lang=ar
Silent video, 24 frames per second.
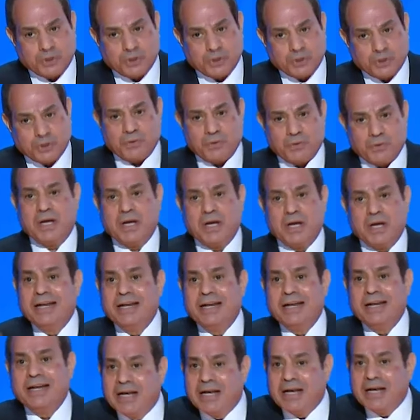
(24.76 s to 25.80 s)
شوفوا
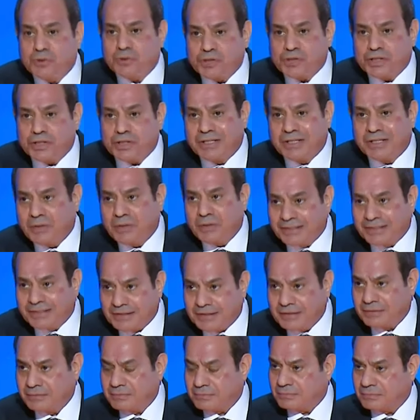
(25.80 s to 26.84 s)
إن ما لقتوش الدولة
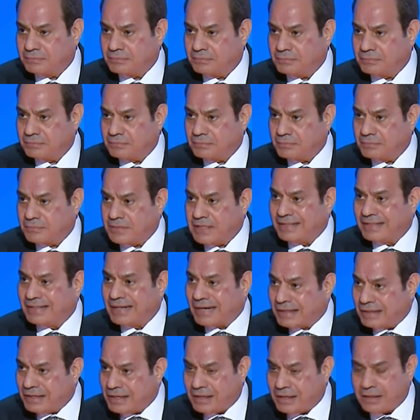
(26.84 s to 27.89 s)
دي
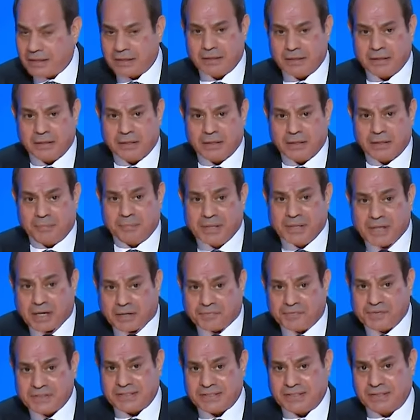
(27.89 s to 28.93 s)
دخلها
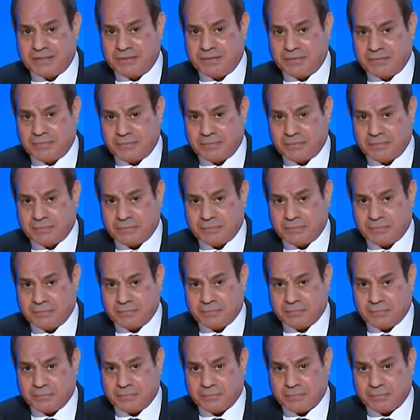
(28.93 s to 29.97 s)
بيقفز
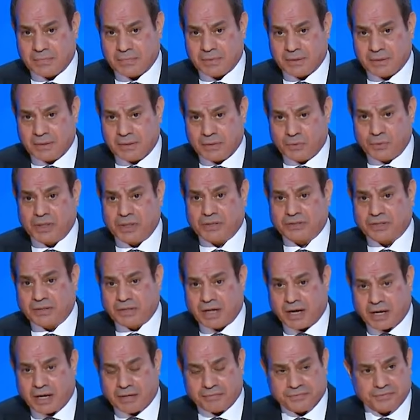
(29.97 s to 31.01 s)

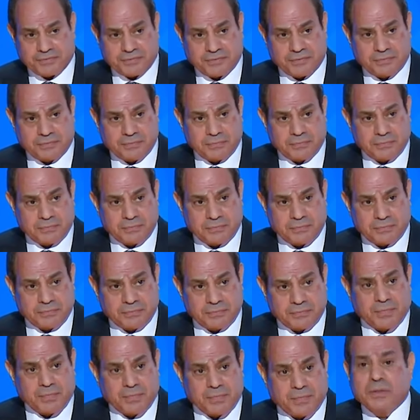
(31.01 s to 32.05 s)
ويتضاعف
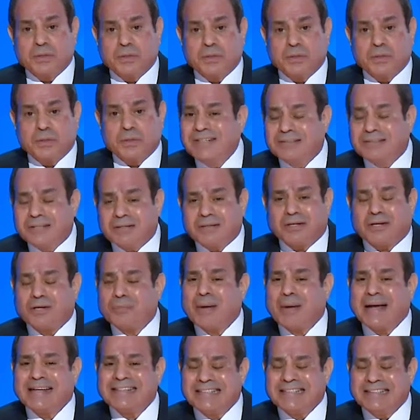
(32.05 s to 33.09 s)
كل ثلاث
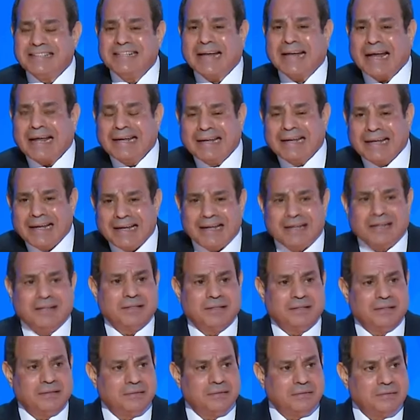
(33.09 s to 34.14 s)
أربع سنين على الأقل
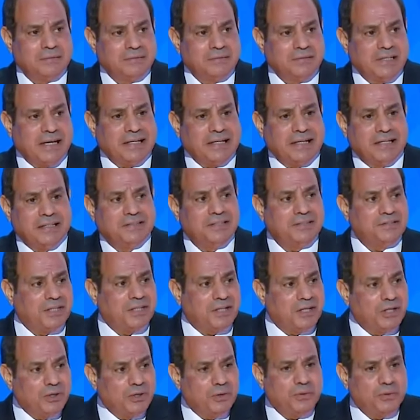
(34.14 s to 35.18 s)
يعني ال 2
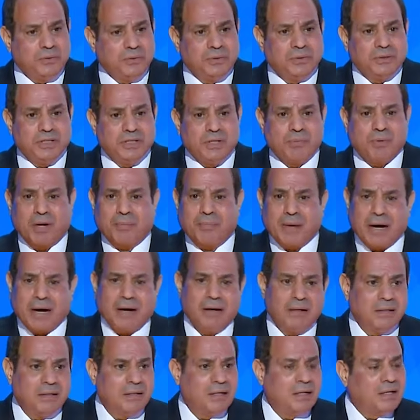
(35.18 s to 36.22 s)
تريليون يبقى
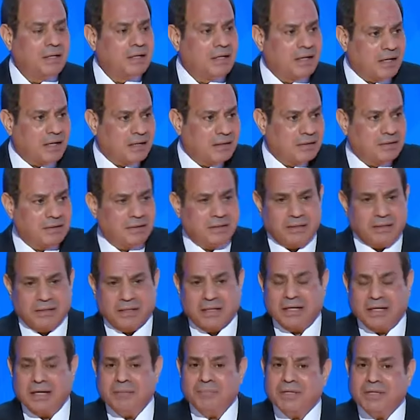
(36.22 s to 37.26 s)
أربعة
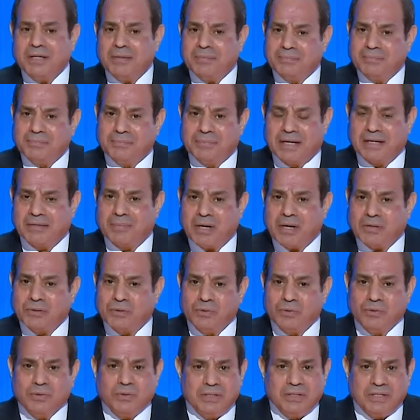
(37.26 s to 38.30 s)
الكلام ده أنا
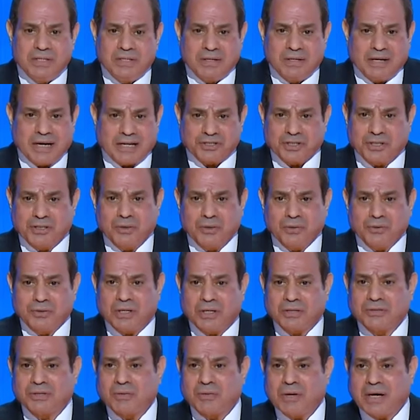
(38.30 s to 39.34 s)
بعد أقوله عشان كده
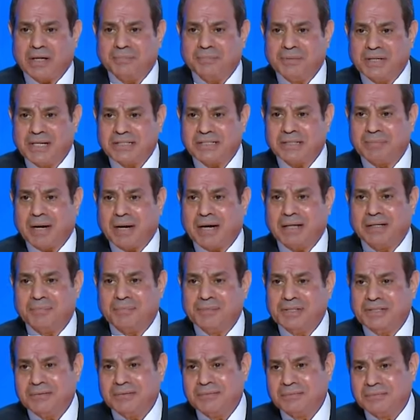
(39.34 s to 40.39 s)
قلت أكتر واحد بيقاسي
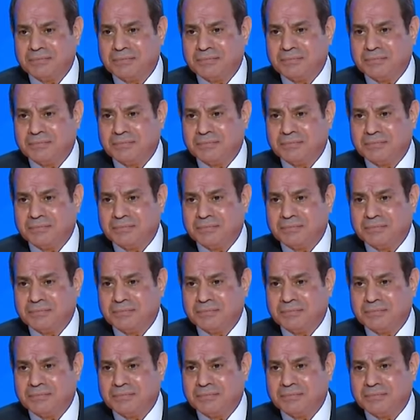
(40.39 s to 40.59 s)
معايا مين